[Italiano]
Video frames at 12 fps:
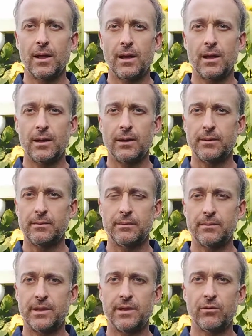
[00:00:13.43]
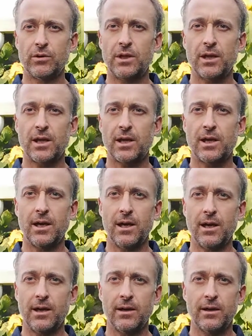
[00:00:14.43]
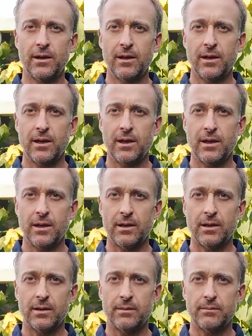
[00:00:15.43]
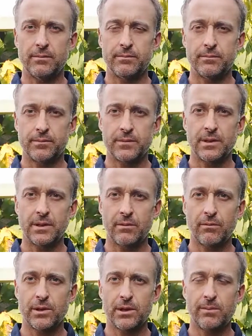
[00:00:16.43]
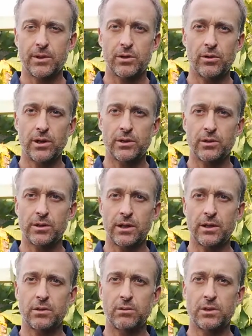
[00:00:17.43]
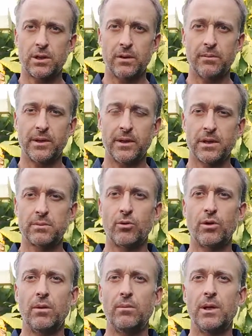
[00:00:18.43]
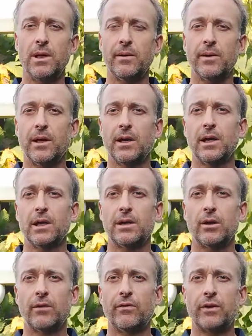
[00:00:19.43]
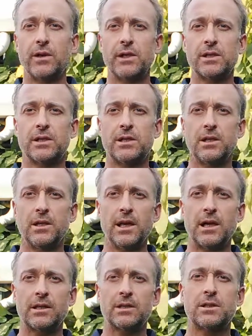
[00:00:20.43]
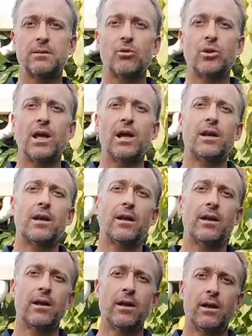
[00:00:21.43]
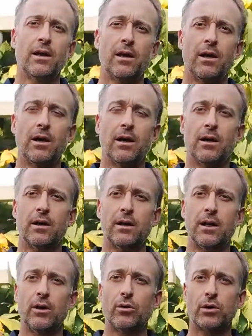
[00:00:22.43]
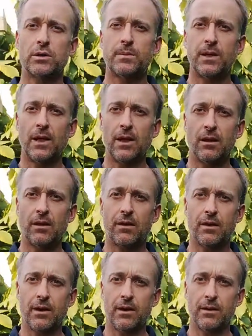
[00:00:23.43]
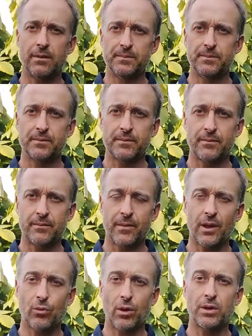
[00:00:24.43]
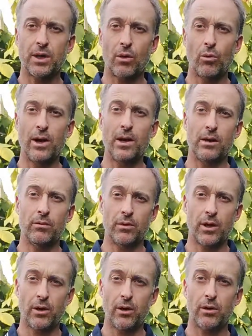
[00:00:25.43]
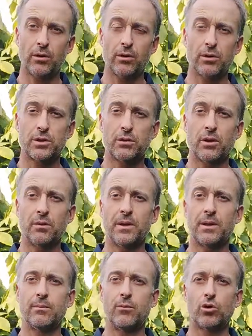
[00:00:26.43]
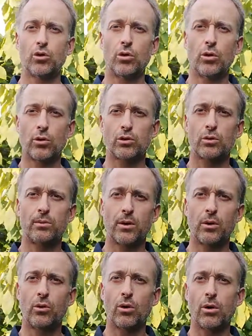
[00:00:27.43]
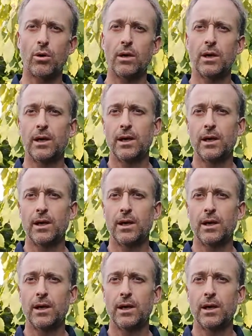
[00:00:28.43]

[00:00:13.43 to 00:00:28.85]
Um, devo dire che eh, queste persone sono state squisitamente disponibili nell'offrirsi a testimoniare uh, le loro esperienze mh, durante la guerra, un ricordo sicuramente molto doloroso per loro,